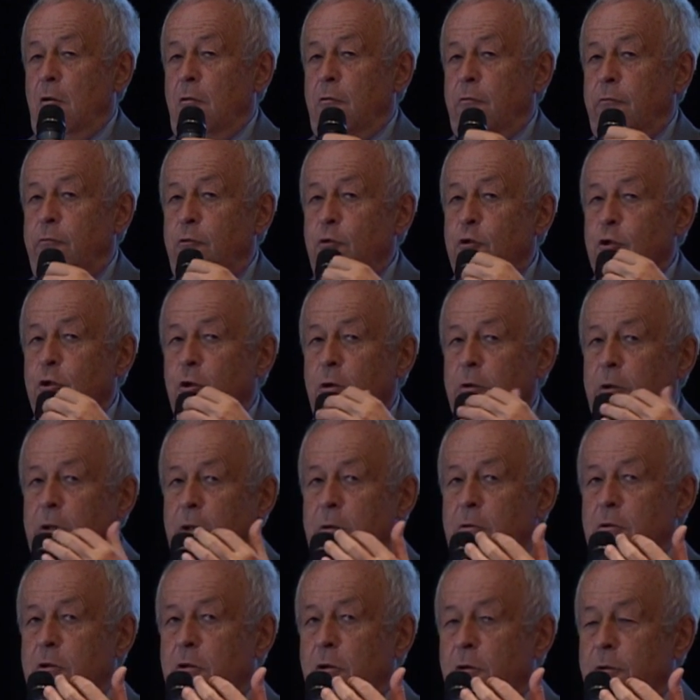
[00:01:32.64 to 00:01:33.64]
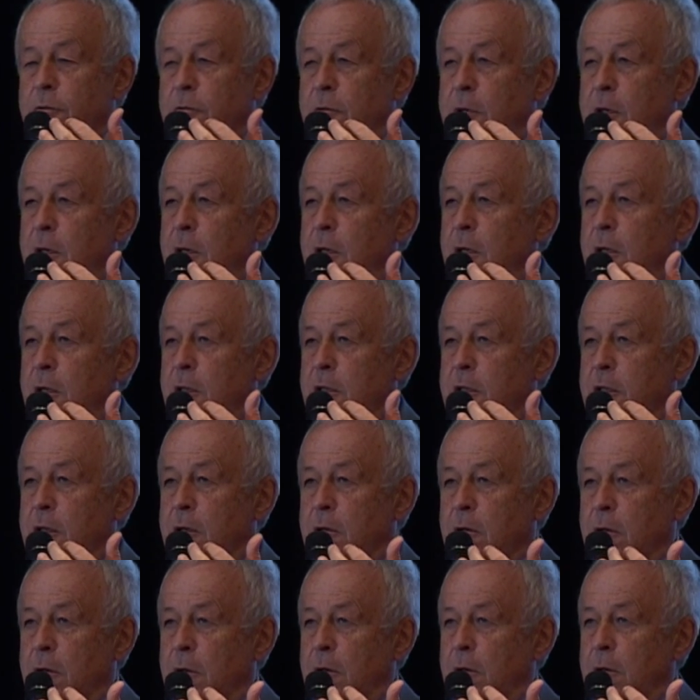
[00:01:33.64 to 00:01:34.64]
Vous sortez aujourd'hui des
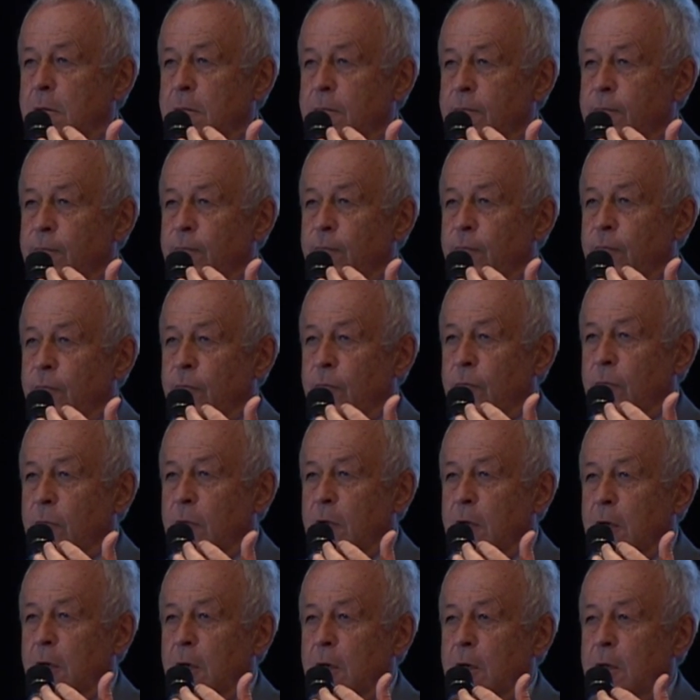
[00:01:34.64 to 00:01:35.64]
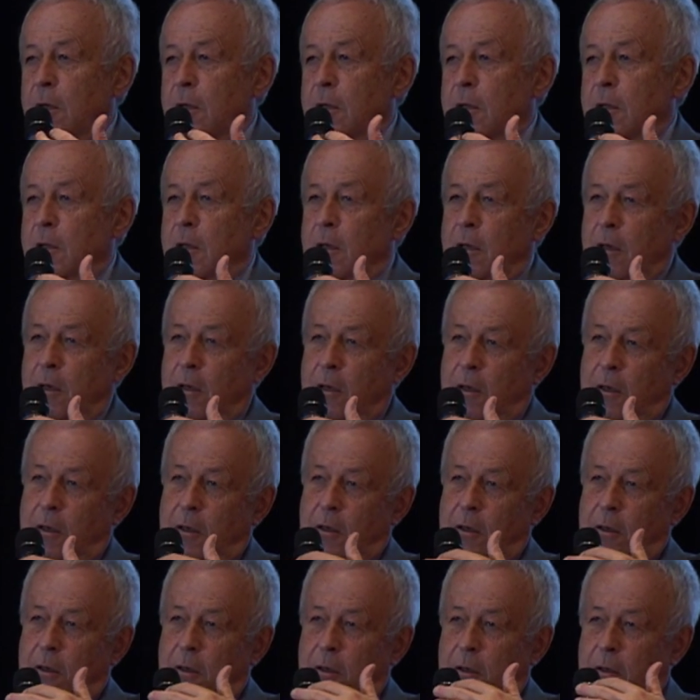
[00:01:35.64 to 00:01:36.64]
écoles,
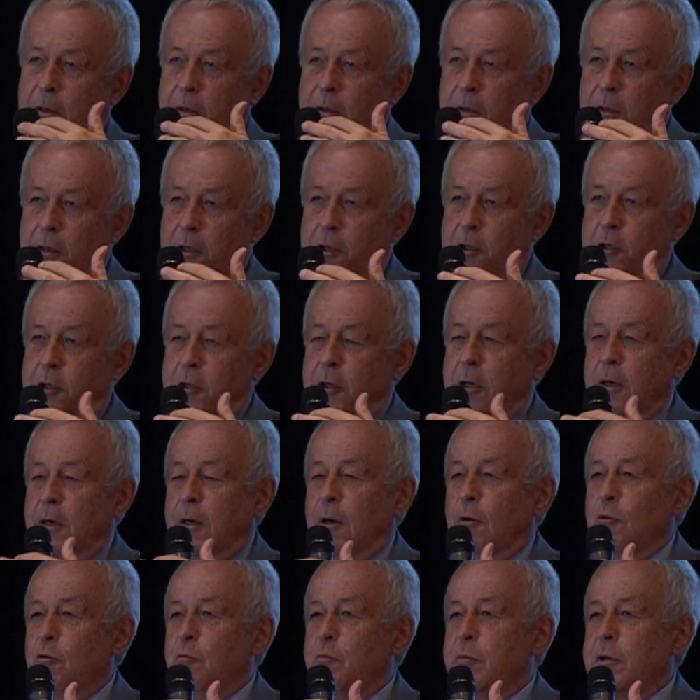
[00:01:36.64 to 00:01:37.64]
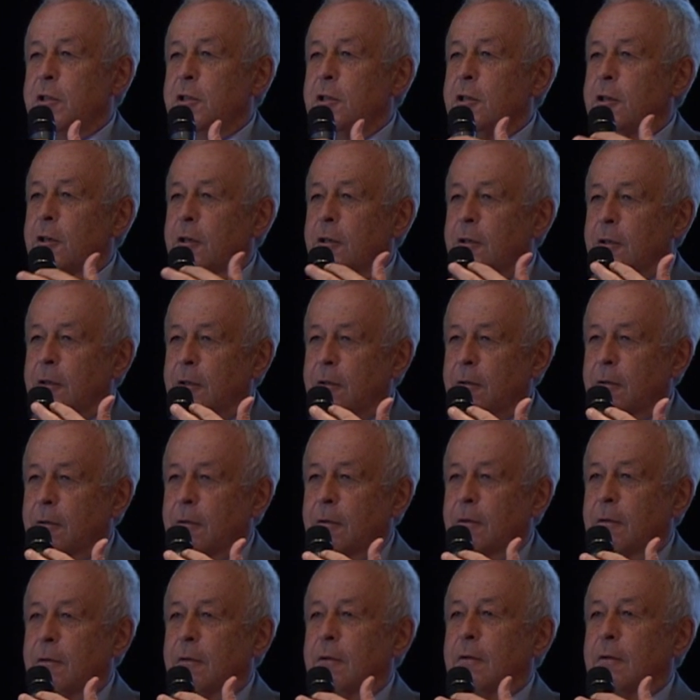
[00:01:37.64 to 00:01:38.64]
des, chiens à haut pédigré, euh,